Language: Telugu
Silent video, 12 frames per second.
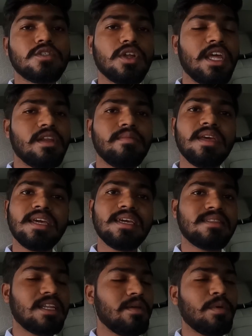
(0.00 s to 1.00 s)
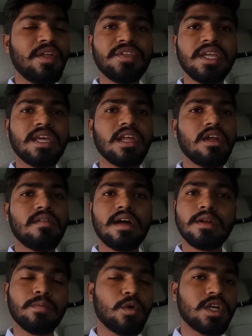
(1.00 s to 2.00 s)
సో నేను మీకు ఈ త్రీ పాయింట్ త్రీ
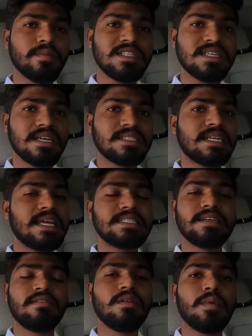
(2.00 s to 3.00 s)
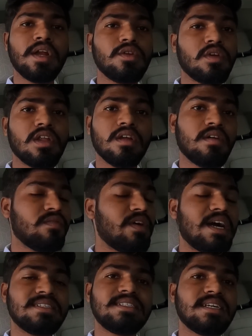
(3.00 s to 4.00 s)
కిలోవాట్ పోర్టబుల్ ఛార్జర్ అండ్ సెవెన్ పాయింట్ టూ కిలోవాట్
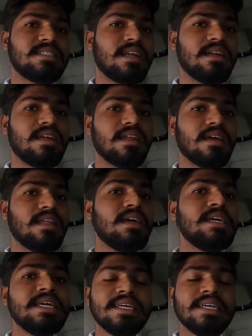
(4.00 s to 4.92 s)
ఫాస్ట్ ఛార్జర్ అన్నాను కదా